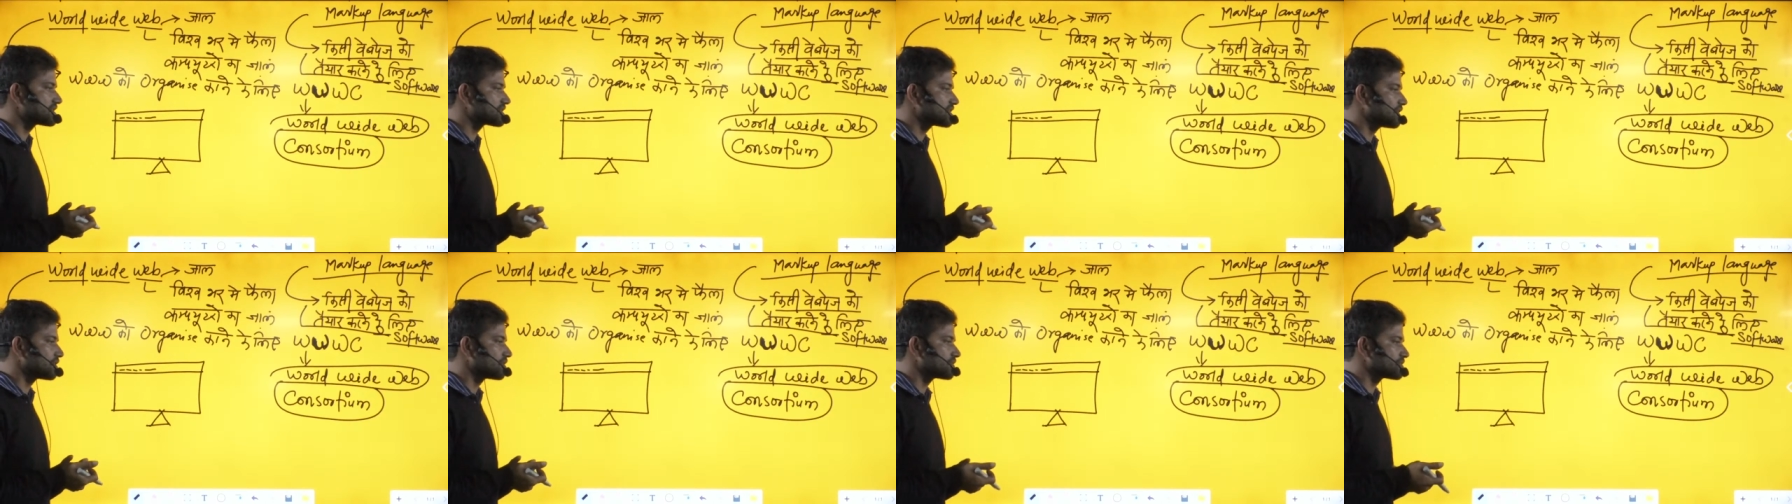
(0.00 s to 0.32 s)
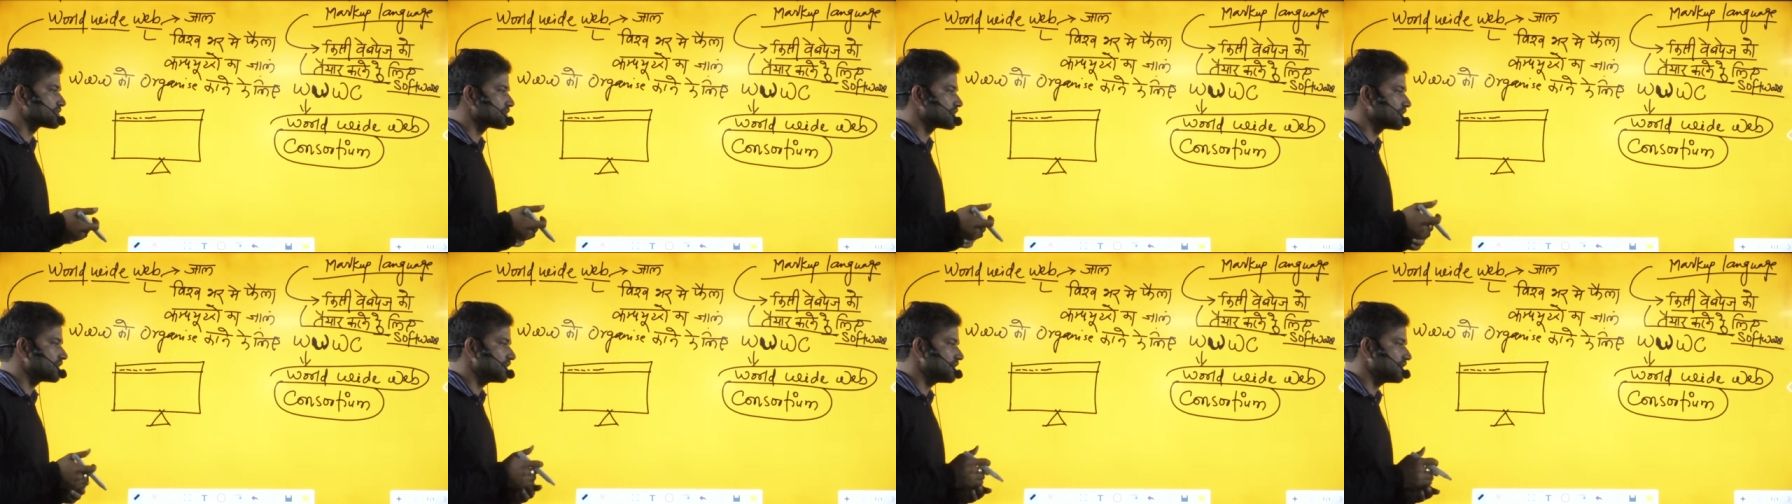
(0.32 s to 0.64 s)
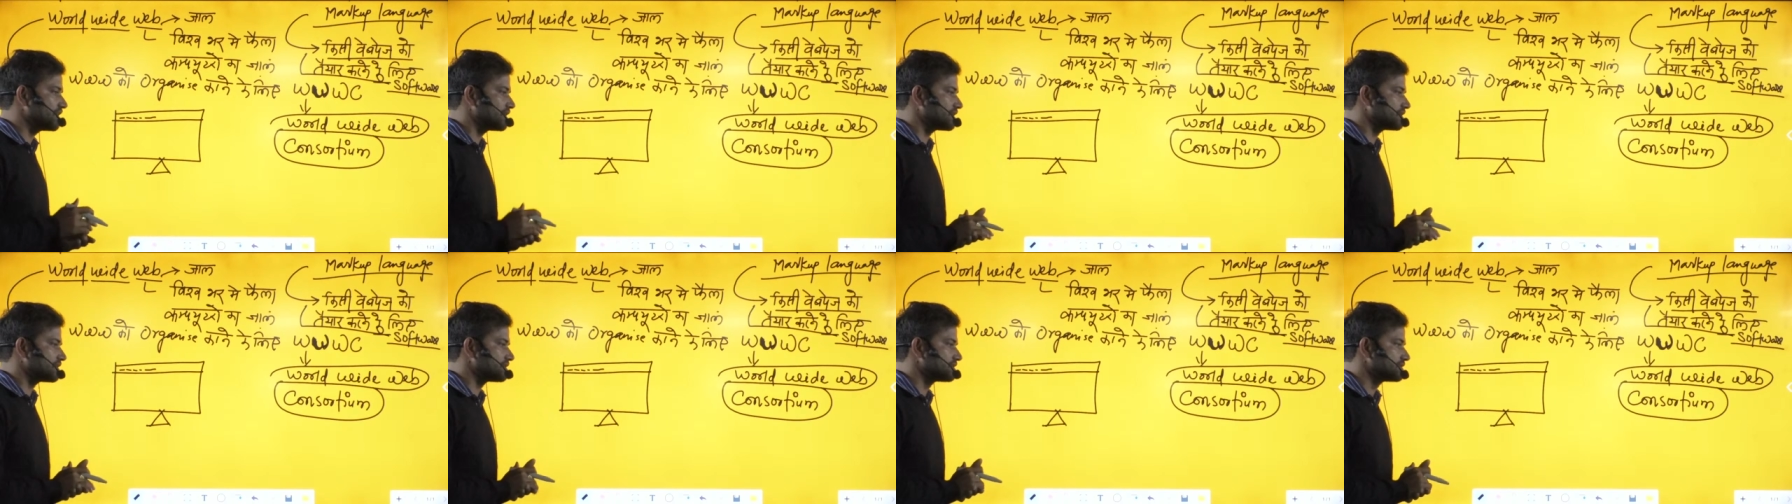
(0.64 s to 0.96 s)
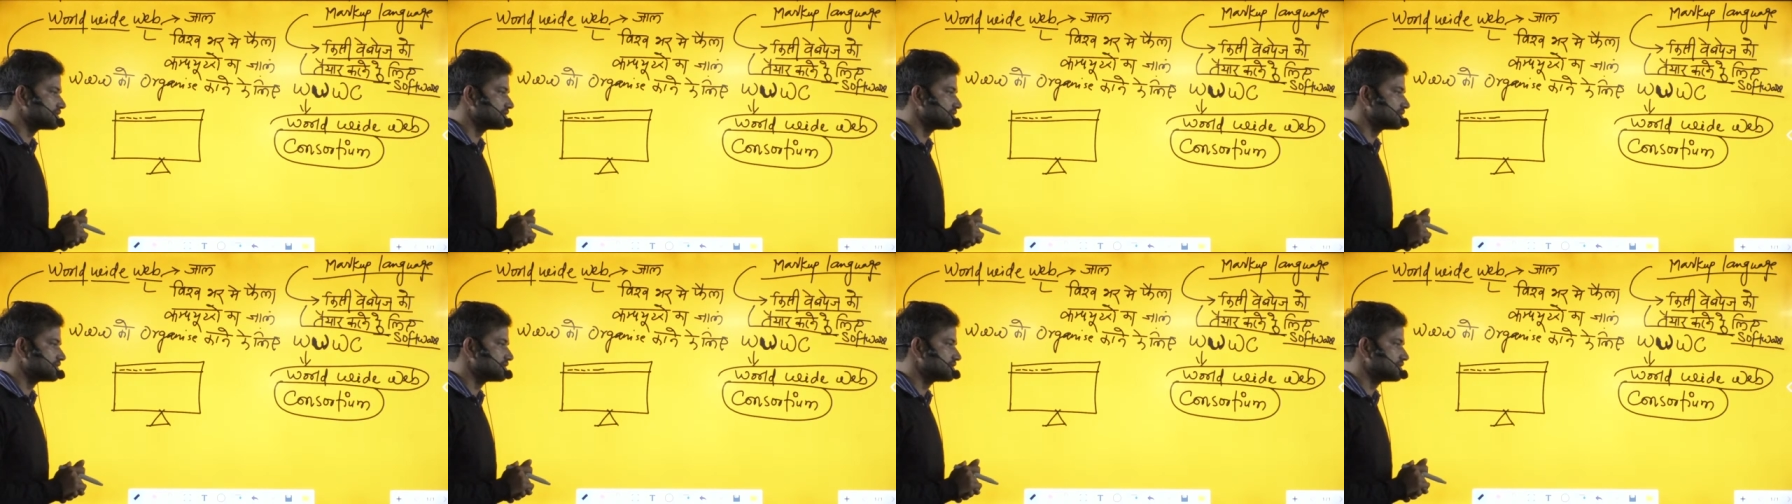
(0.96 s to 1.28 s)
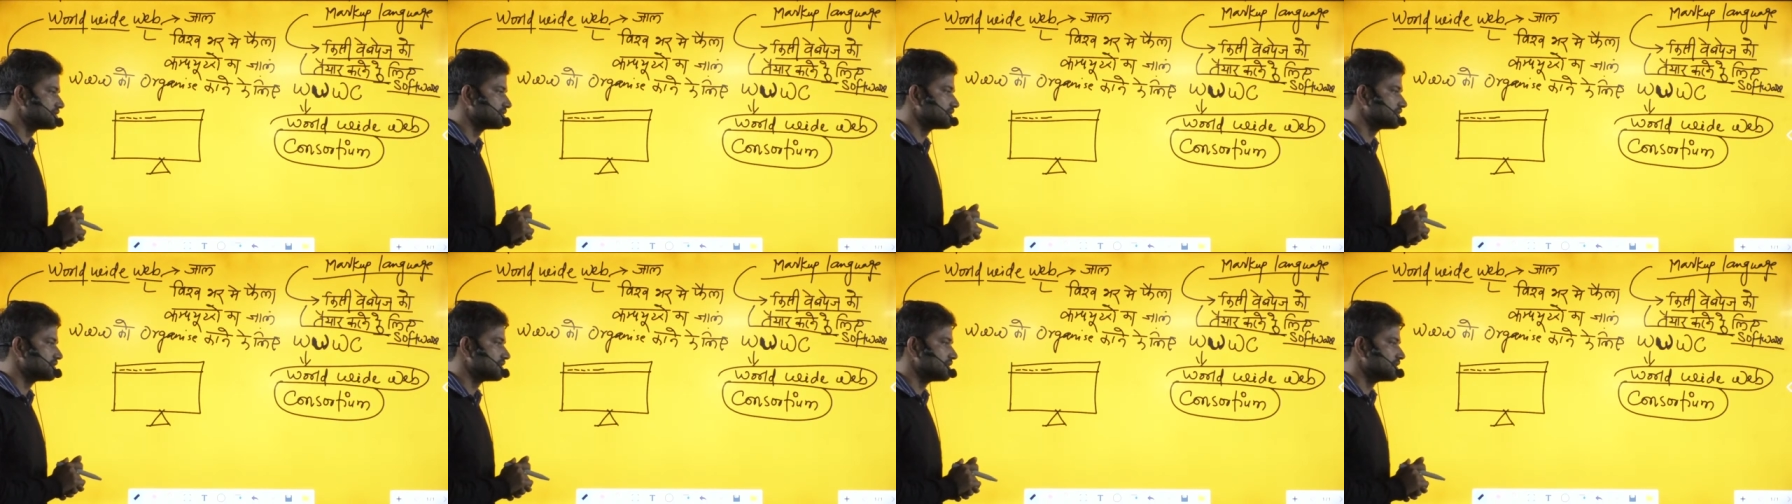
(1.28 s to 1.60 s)
का कुछ नहीं है
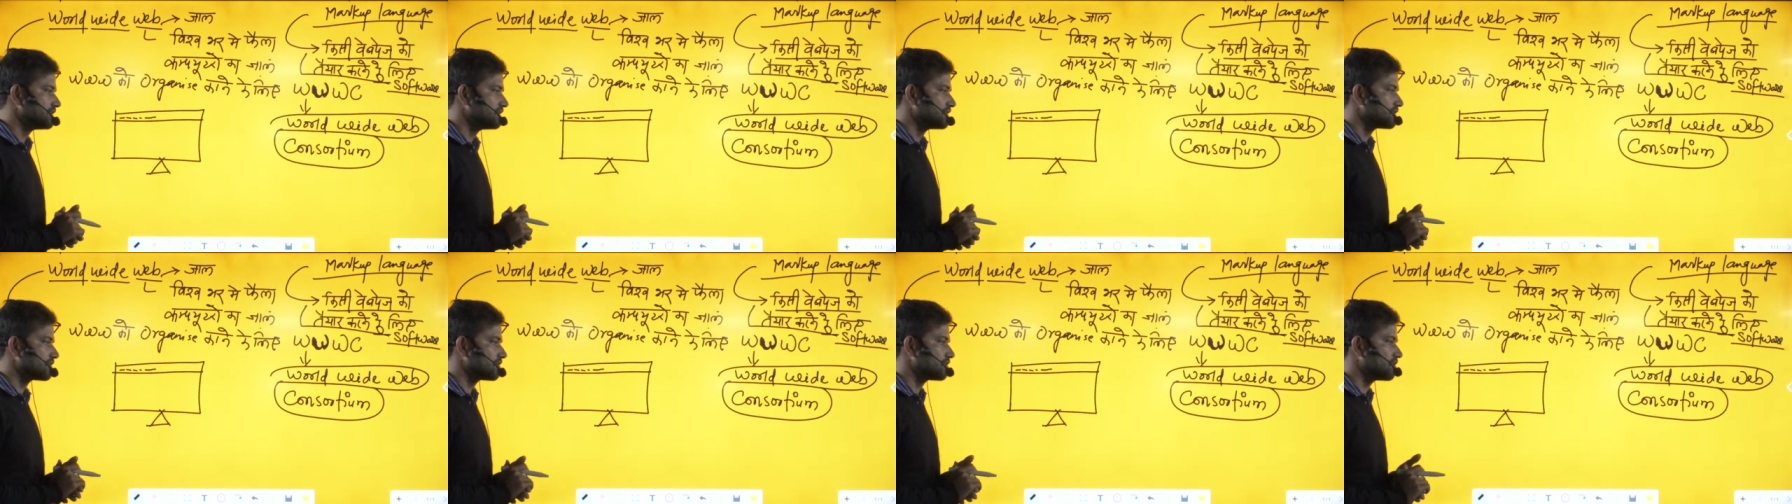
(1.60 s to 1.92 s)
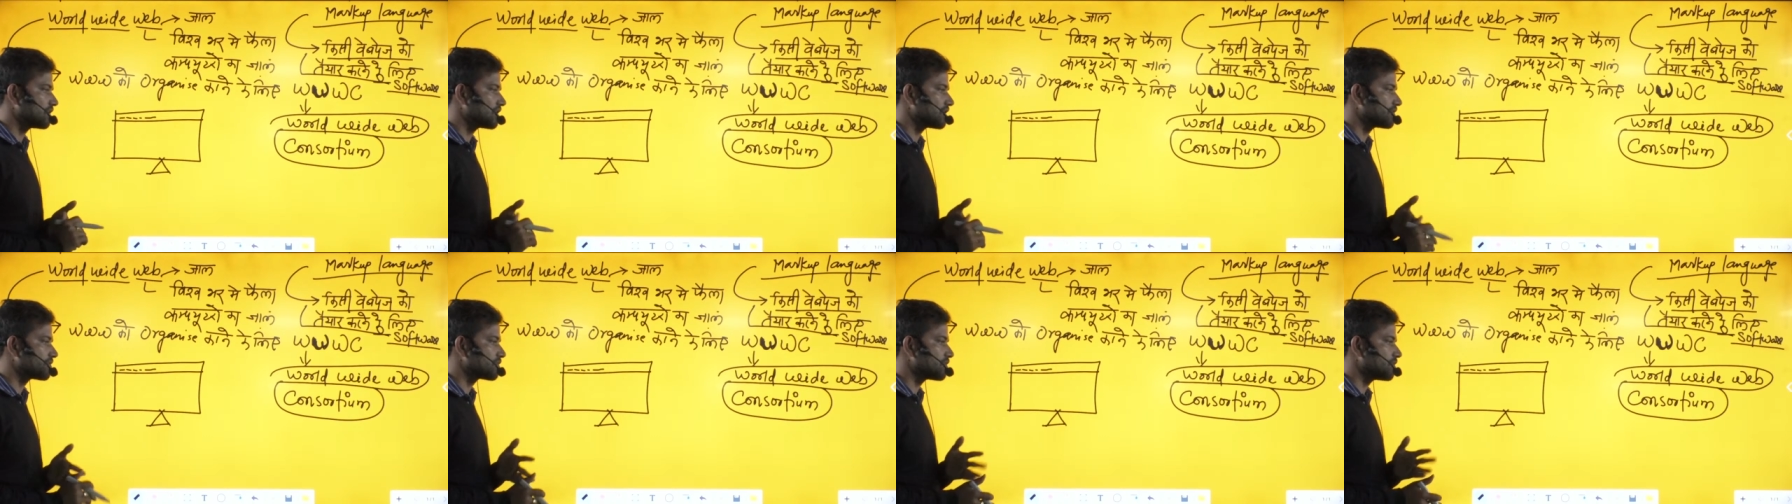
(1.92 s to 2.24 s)
गौरव